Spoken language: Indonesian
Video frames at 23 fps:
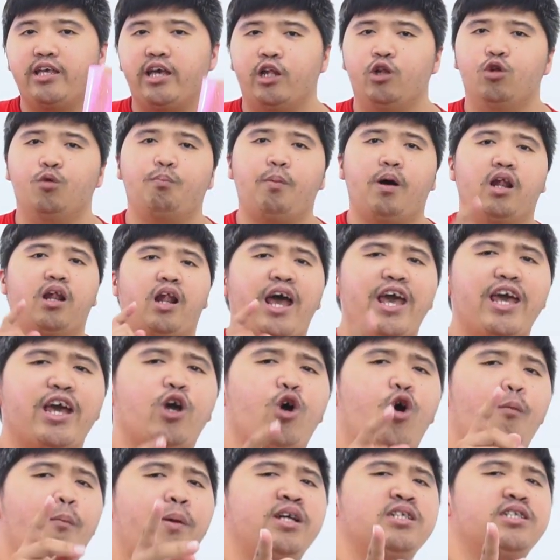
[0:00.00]
Jangan lupa like,
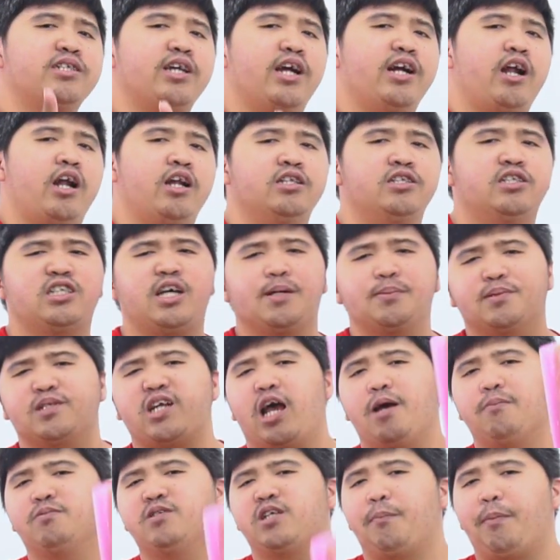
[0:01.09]
comment, share, dan
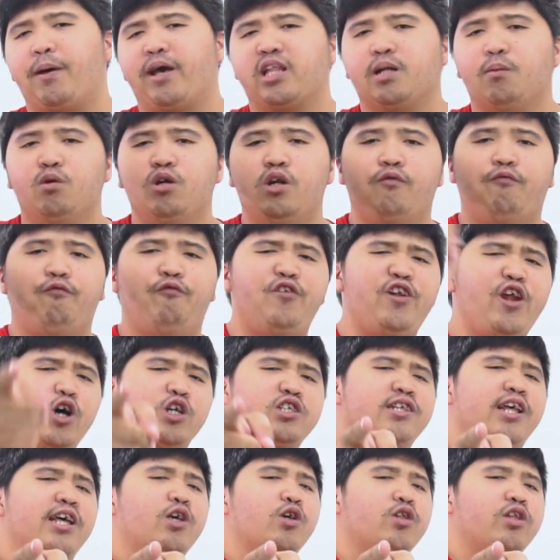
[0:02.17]
subscribe. Sampai ketemu di video
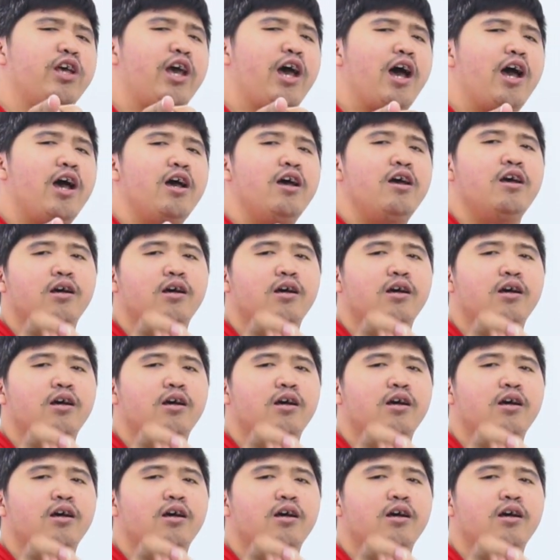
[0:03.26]
selanjutnya.